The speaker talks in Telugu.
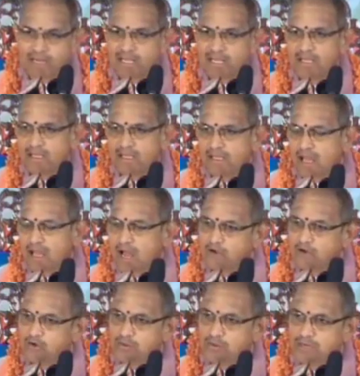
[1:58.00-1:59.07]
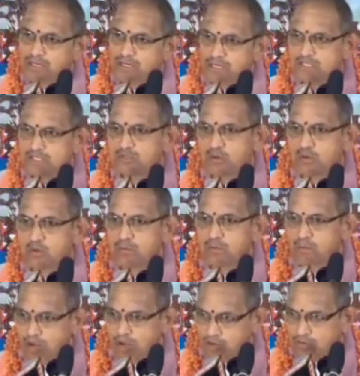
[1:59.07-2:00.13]
మళ్ళీ అటువంటి
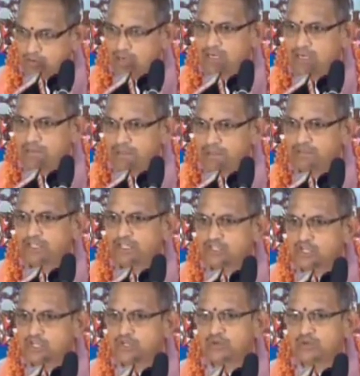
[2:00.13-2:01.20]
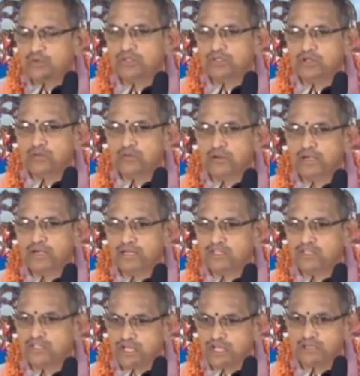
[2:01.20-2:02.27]
స్వరూపం అటువంటి మద్ది చెట్టు ఉన్నటువంటి
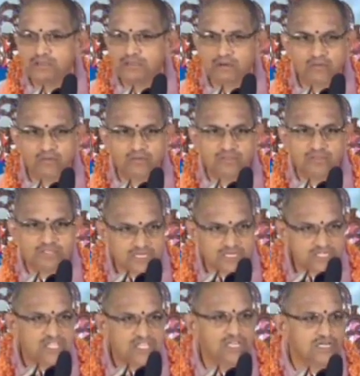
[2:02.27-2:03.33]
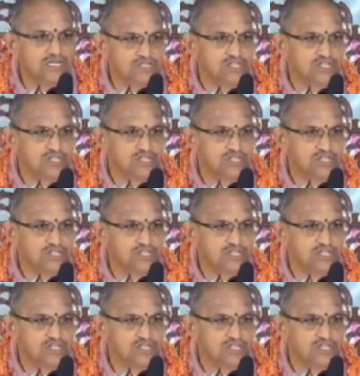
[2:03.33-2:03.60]
క్షేత్రం శ్రీశైల